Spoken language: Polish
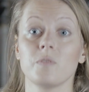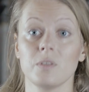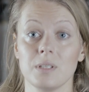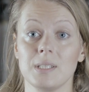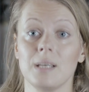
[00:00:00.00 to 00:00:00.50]

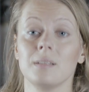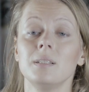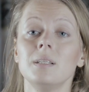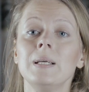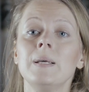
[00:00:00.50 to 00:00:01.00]
swoje
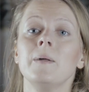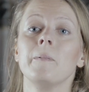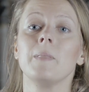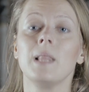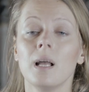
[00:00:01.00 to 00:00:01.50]
sceny
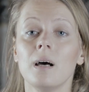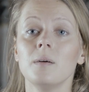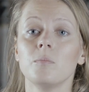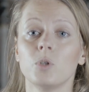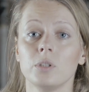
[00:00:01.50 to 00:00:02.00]

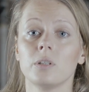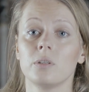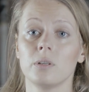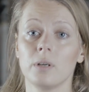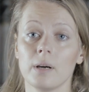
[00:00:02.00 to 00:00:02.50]
dla młodych
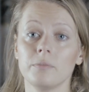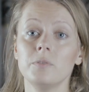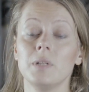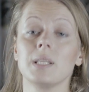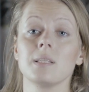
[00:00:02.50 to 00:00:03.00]

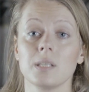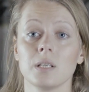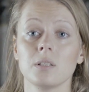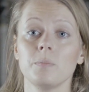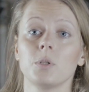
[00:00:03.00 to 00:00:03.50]
choreografów, dla
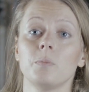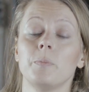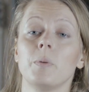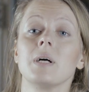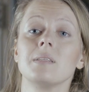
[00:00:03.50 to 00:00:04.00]
tancerzy, po to,
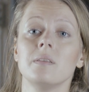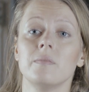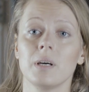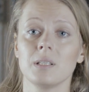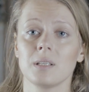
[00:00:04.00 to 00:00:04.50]
by
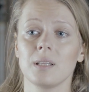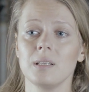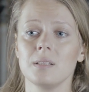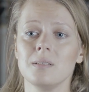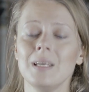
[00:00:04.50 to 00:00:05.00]
pokazywać, że
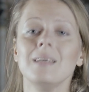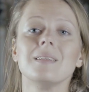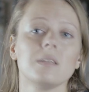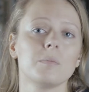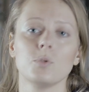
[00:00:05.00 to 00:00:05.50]
taniec nie
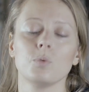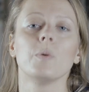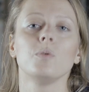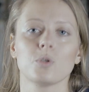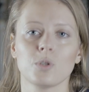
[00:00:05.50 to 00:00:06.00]
jest jakby
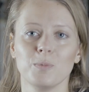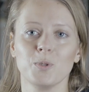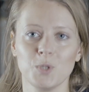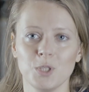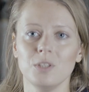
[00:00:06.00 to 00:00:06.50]
zupełnie
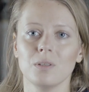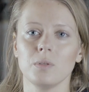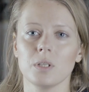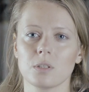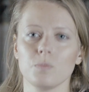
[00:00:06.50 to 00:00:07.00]
osobną
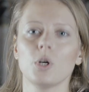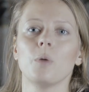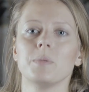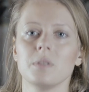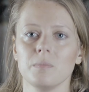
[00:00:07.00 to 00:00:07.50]
dziedziną, nie jest czymś
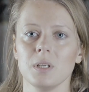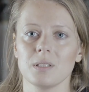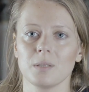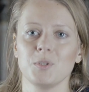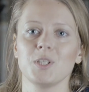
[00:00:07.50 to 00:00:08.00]
obcym, nie
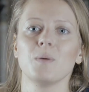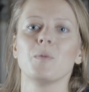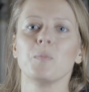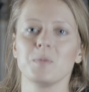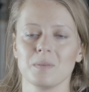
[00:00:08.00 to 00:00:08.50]
jest jakimś
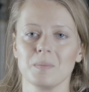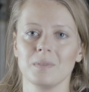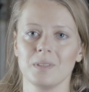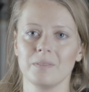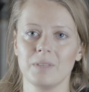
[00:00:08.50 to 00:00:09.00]
ciałem obcym e,